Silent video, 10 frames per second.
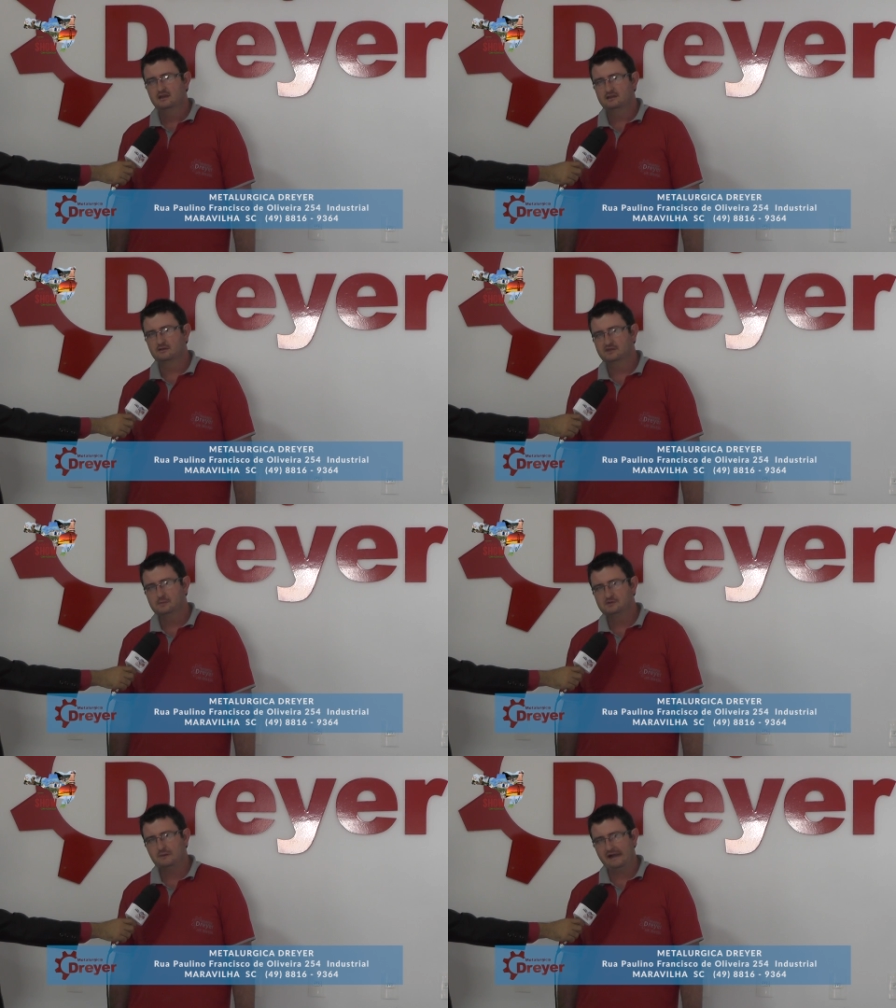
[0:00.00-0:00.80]
Então
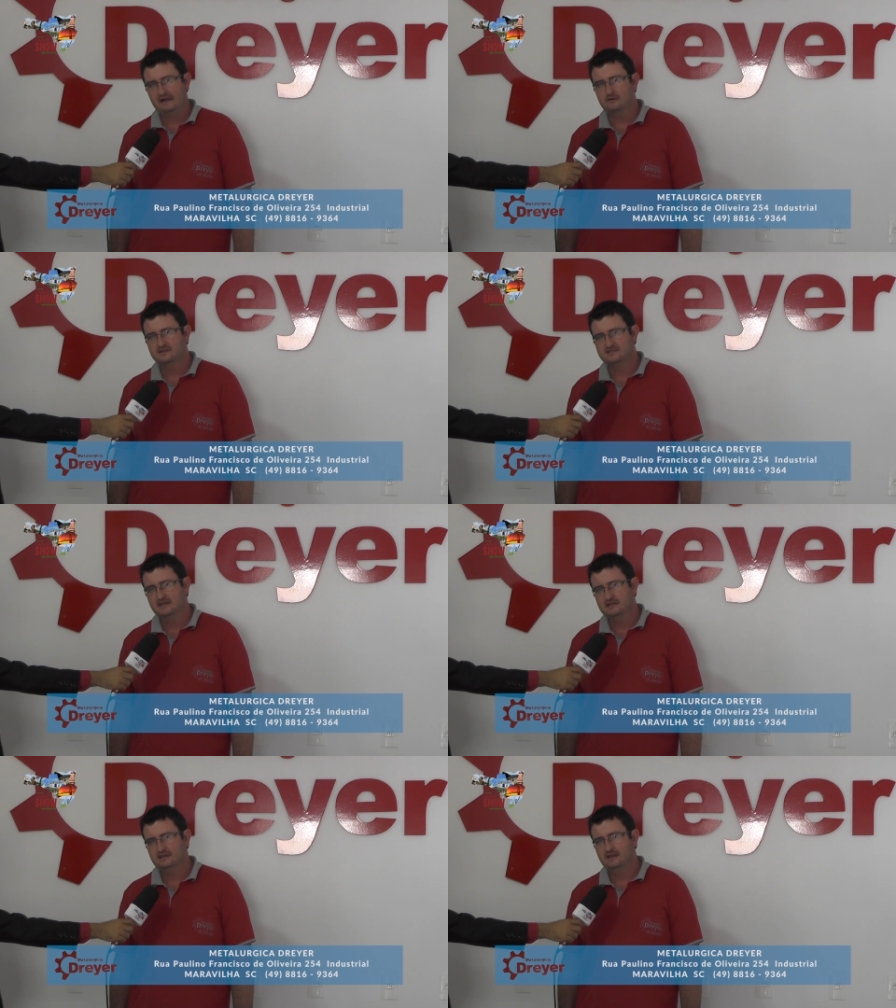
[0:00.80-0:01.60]
temos barracões
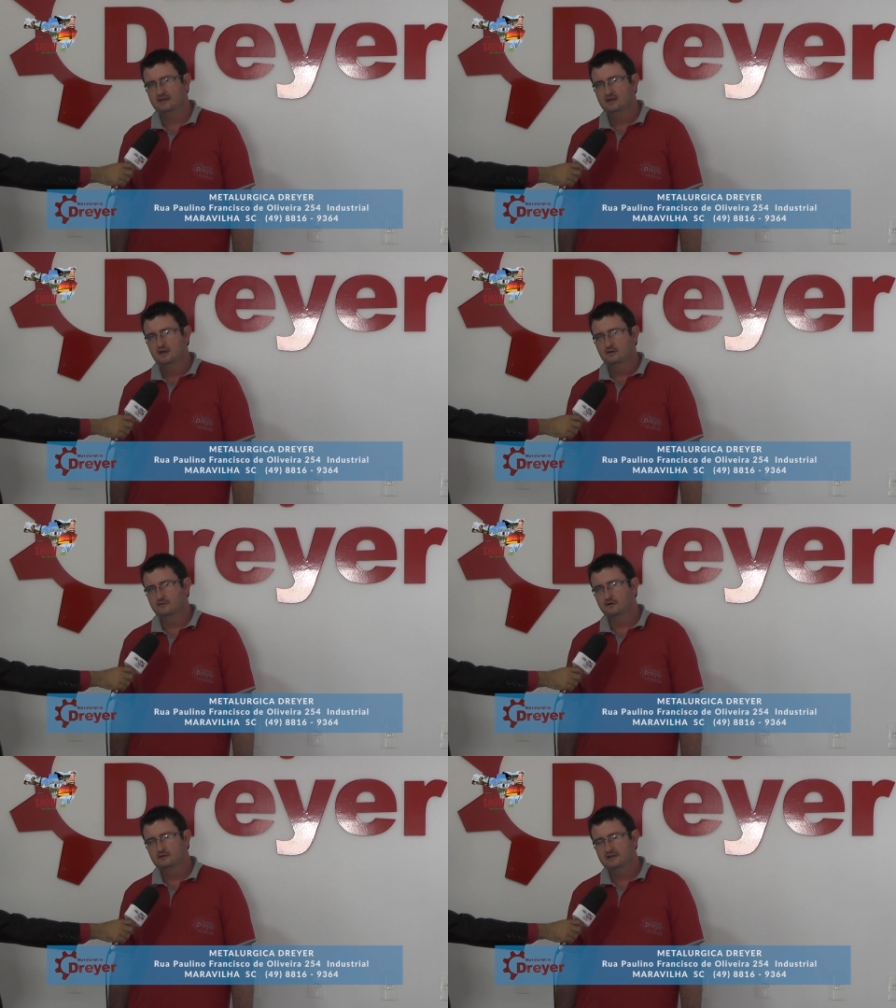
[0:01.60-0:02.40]
aí de
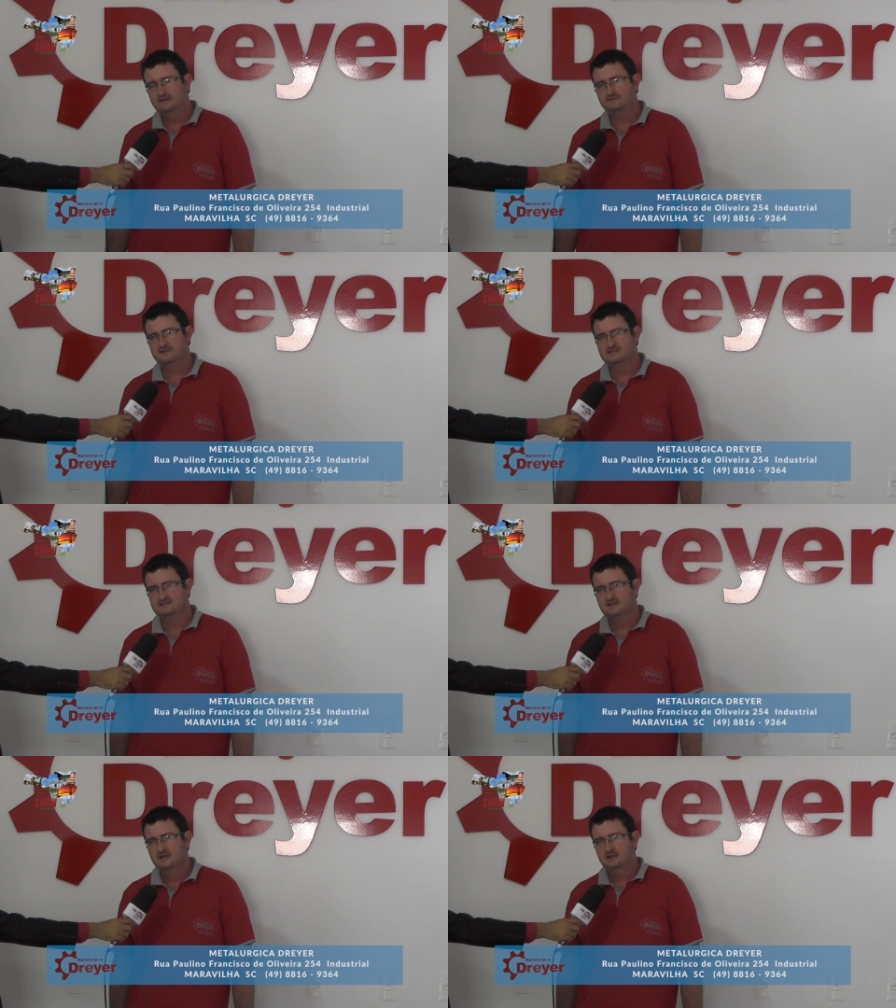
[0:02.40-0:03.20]
vão
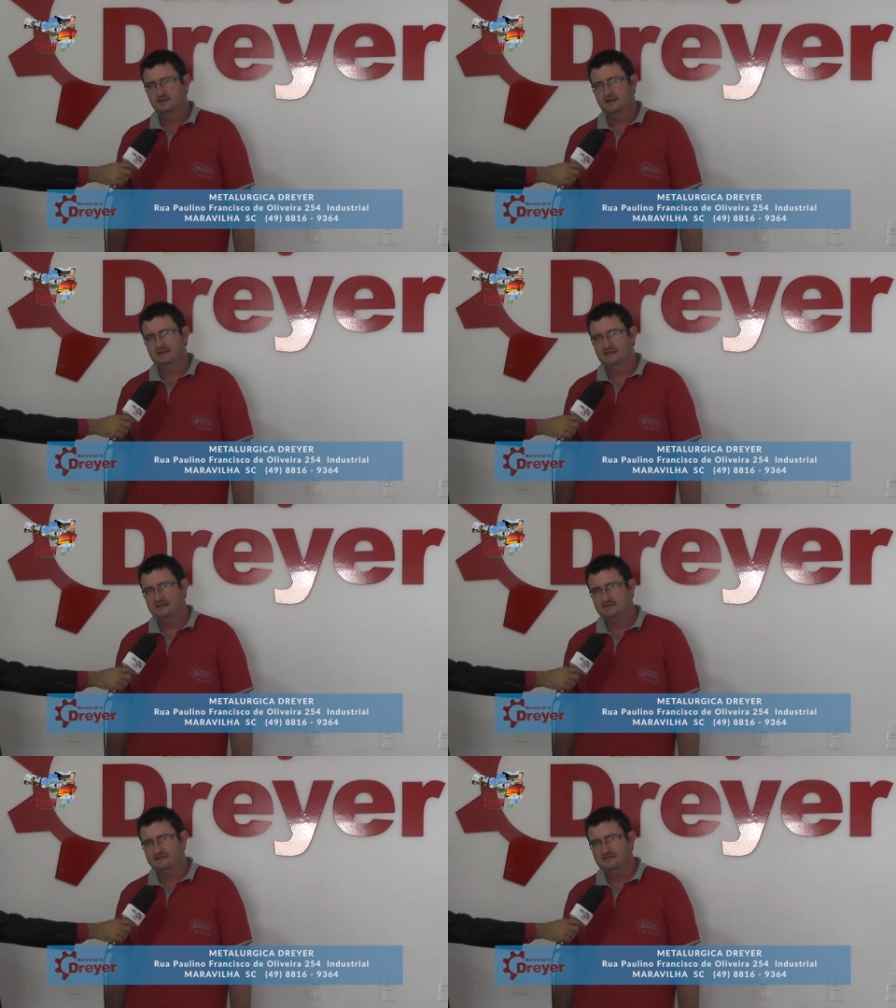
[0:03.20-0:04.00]
livres de
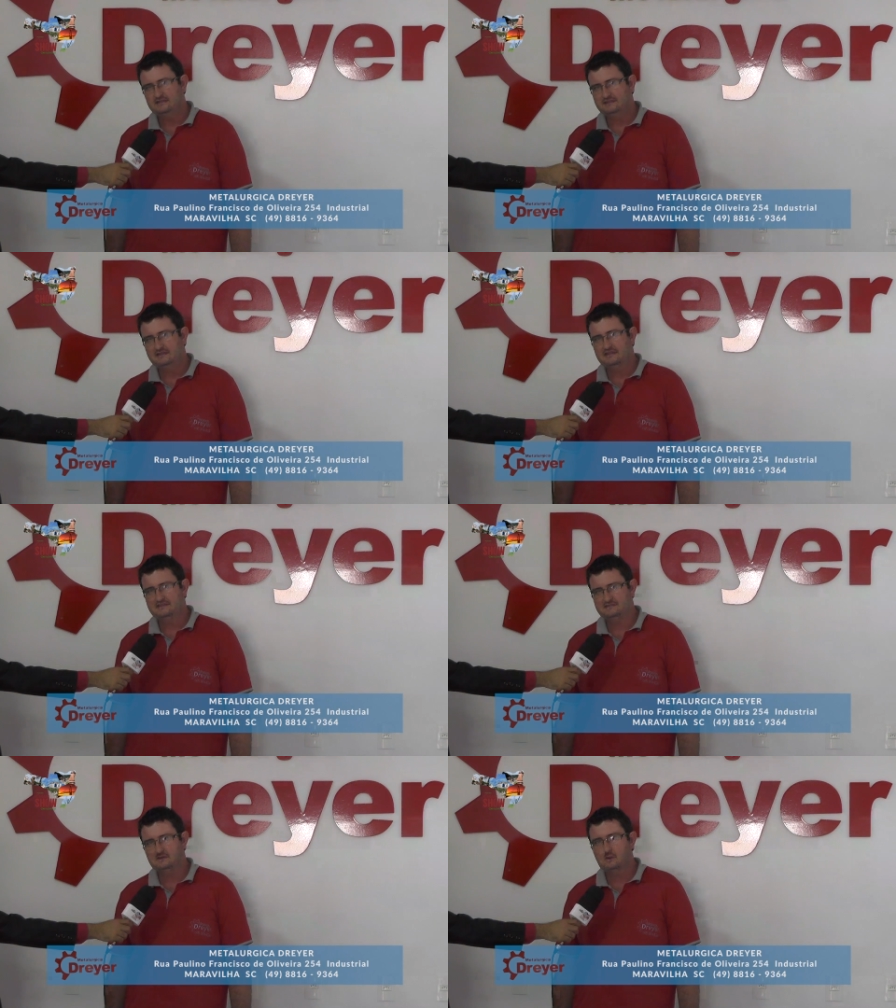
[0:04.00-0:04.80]
até 30,
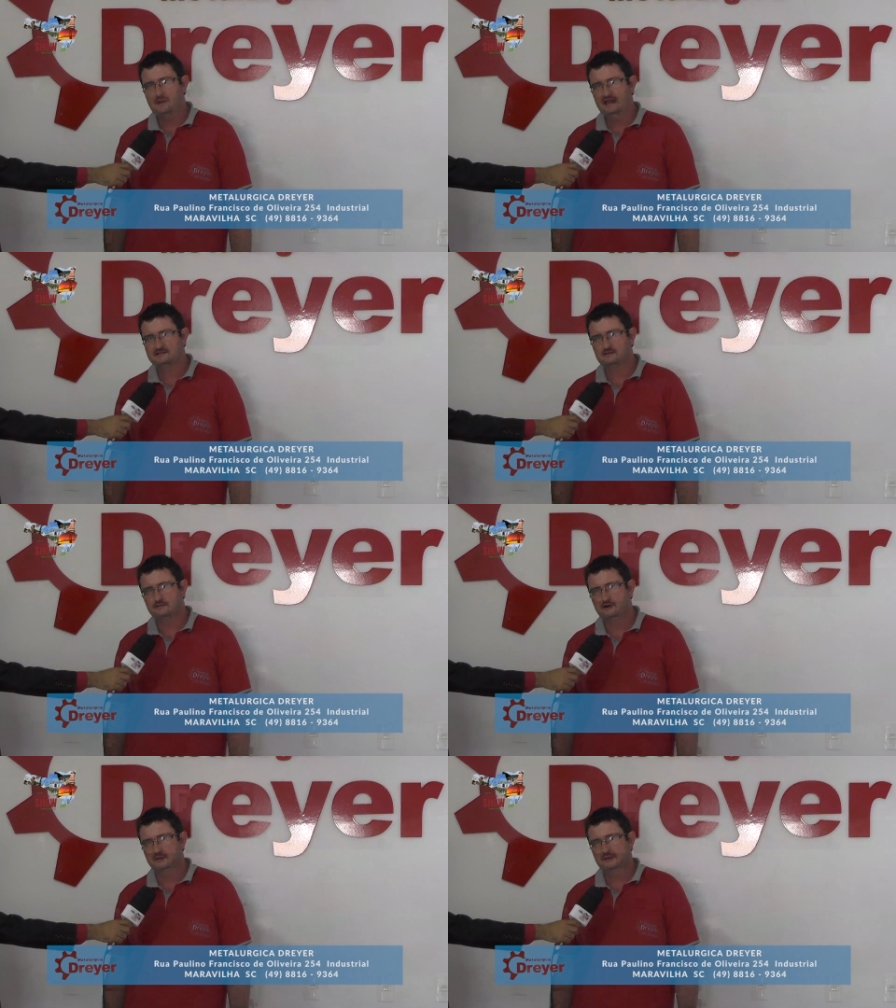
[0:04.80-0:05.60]
35 metros,
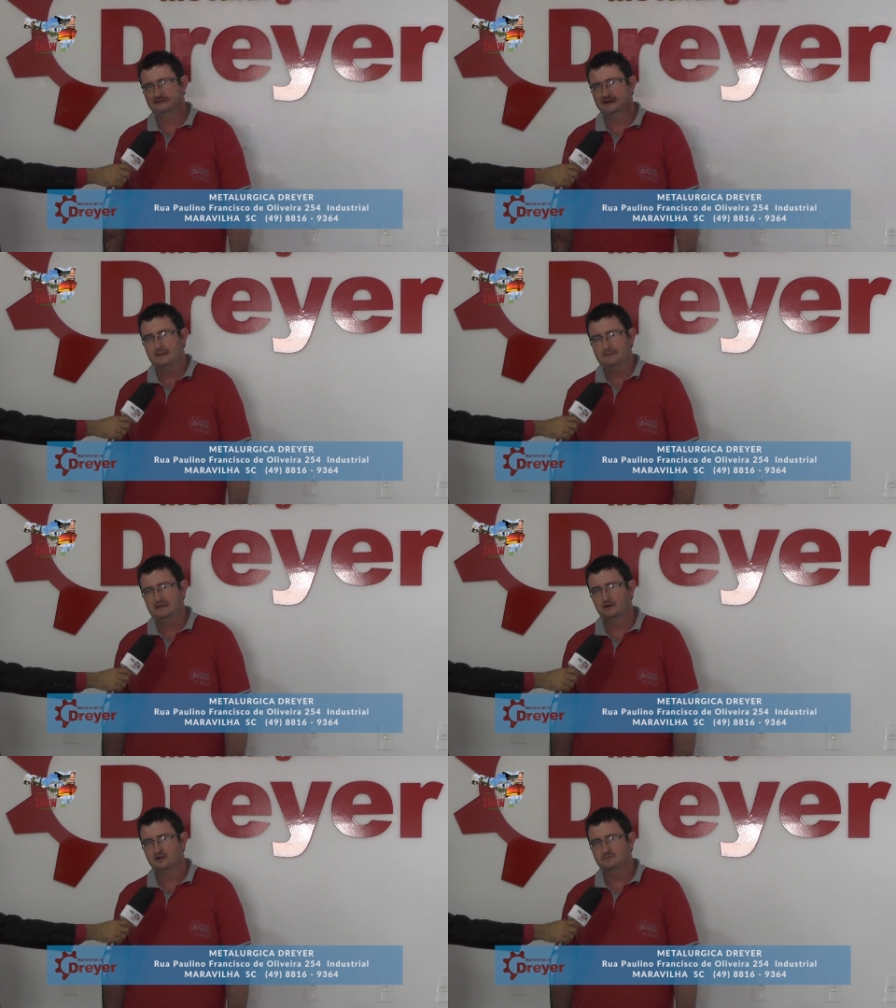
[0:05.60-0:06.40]
conforme fica
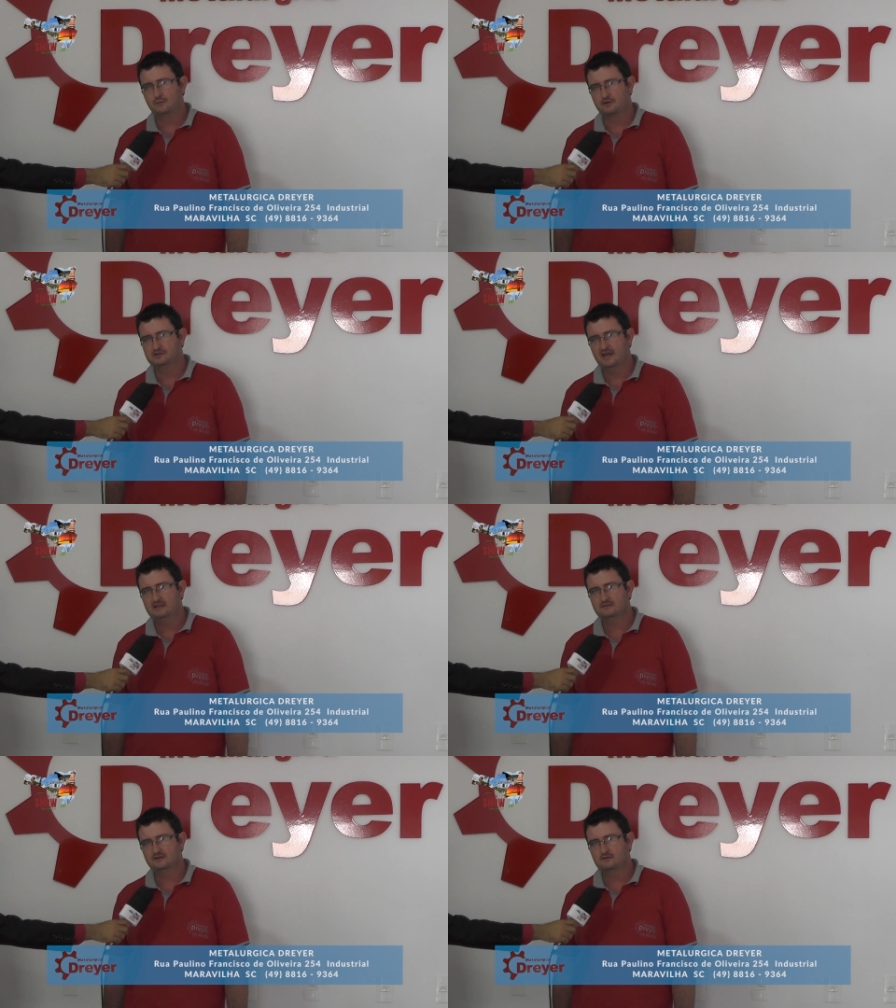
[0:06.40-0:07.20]
melhor no
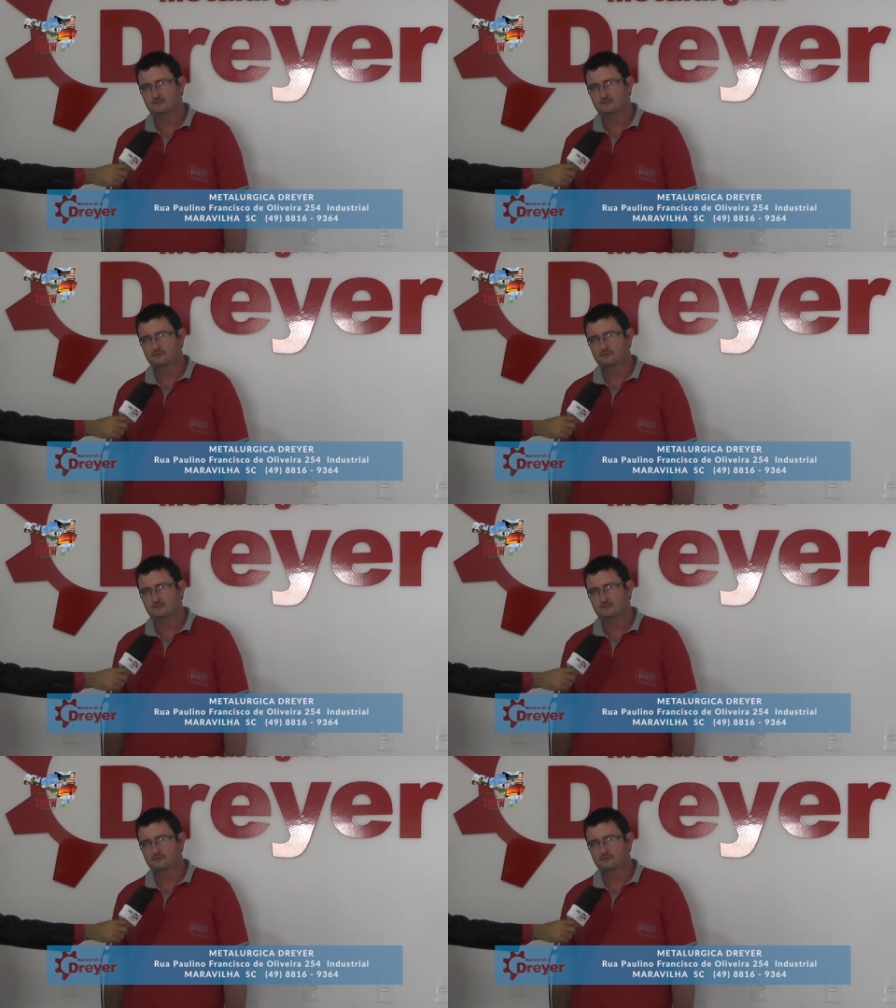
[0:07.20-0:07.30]
projeto, né?